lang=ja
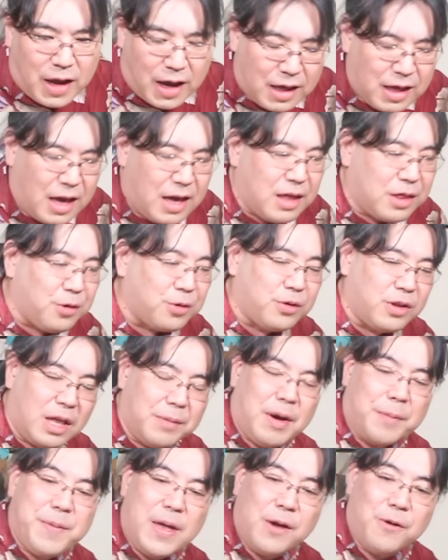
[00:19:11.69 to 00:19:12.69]
はい、えー、ちょっと
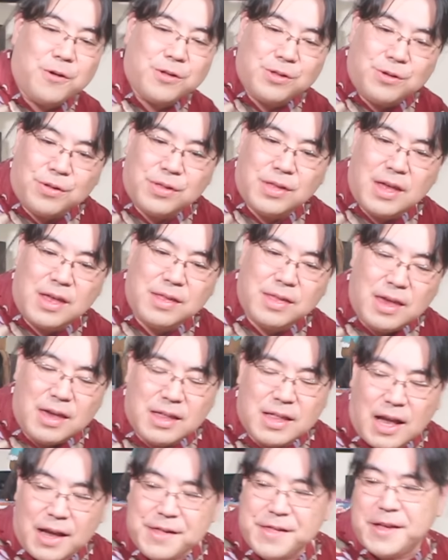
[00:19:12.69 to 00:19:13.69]
ね、まあ、弁護士の先生
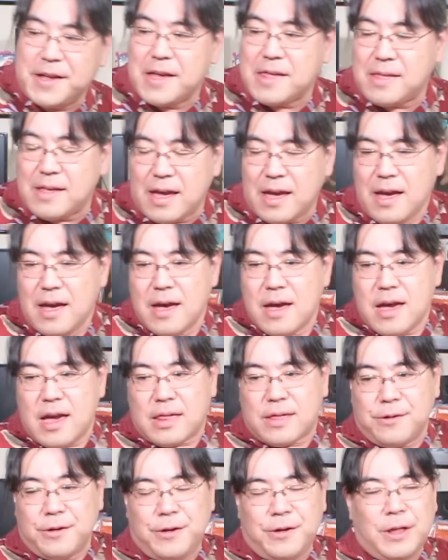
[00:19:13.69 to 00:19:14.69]
に対してですね、
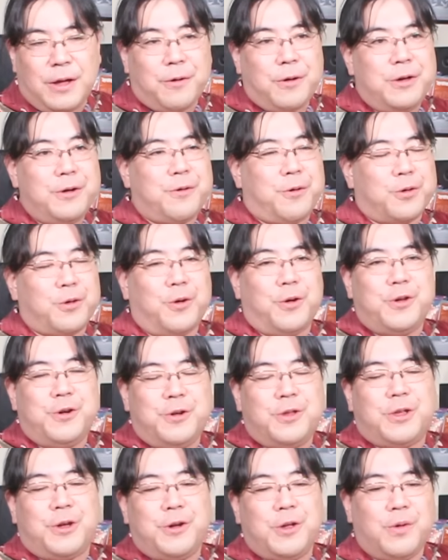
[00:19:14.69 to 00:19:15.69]
えー、そのようなことを言
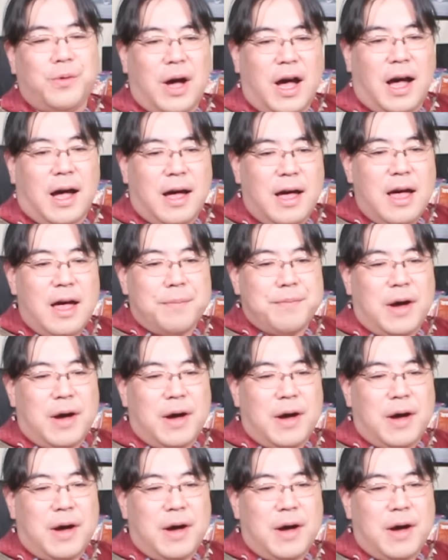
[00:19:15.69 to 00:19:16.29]
うっていうのは、